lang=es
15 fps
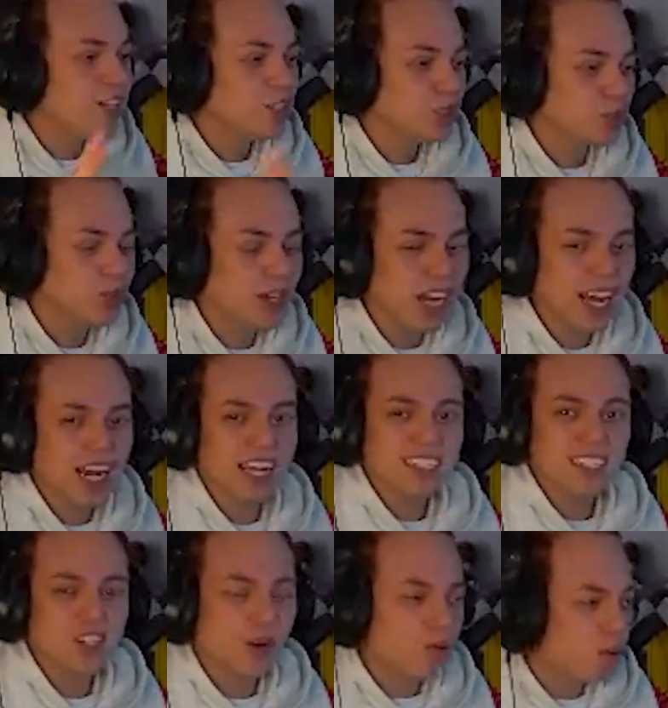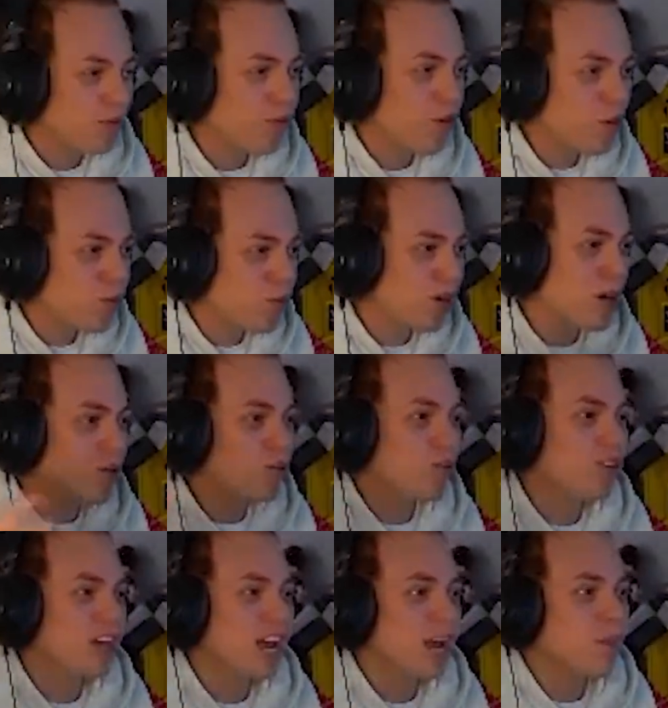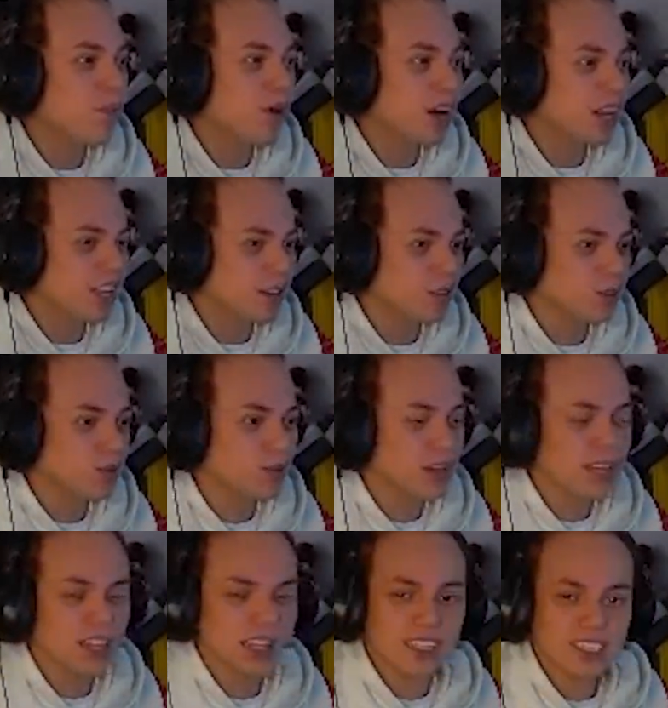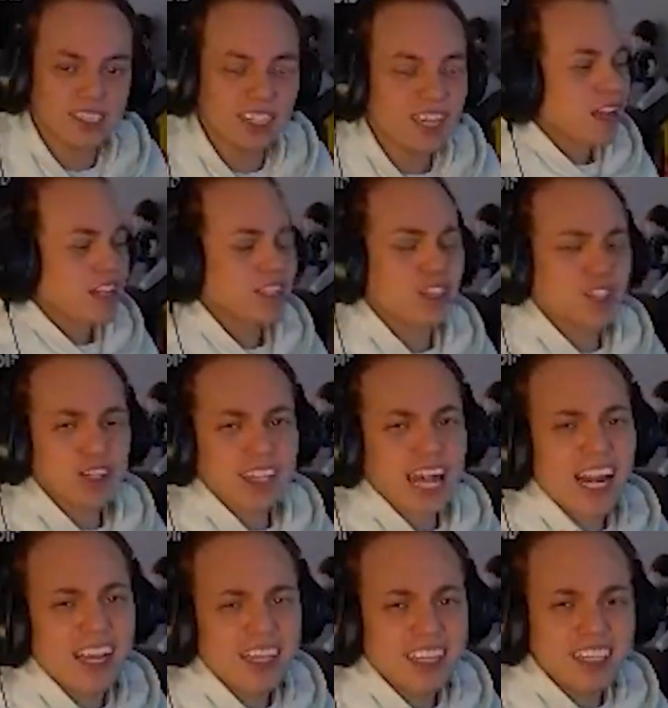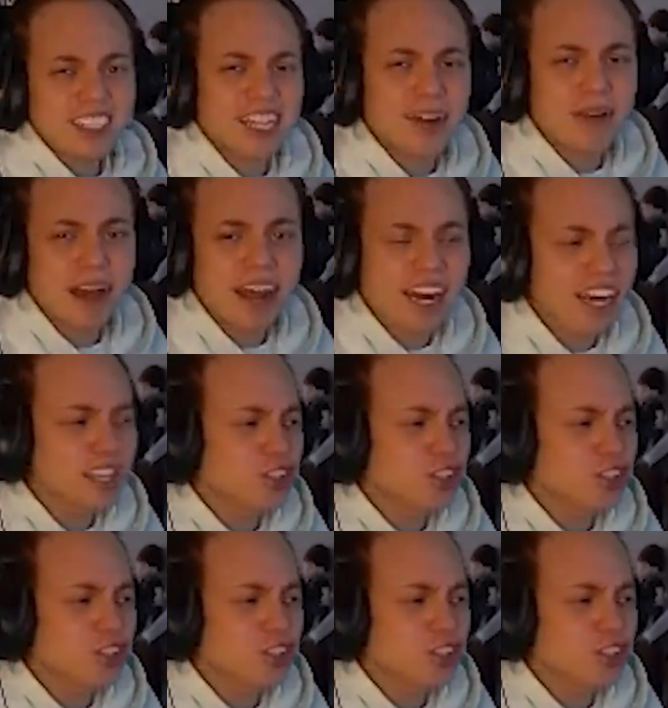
suena casi como un Fórmula 1 de la época de los V10. Yo soy Talen, Síganme en las redes